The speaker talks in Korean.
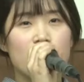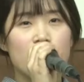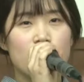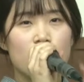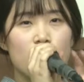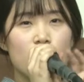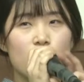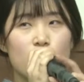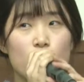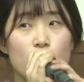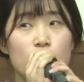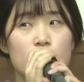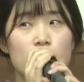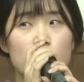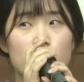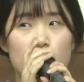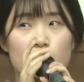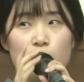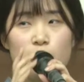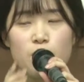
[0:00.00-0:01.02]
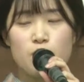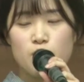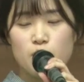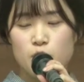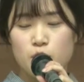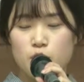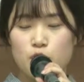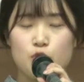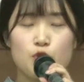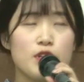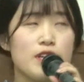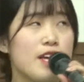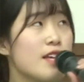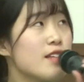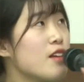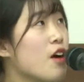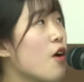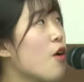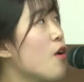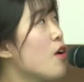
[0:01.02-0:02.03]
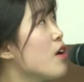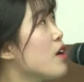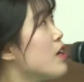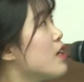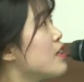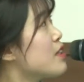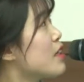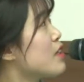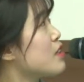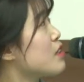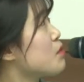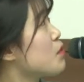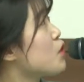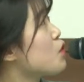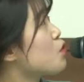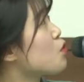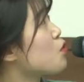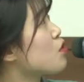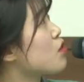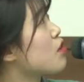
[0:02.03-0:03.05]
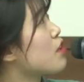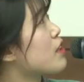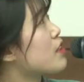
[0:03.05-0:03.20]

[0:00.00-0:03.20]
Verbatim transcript: 이런 동선도 좀 주의해서 짜시면 좋을 것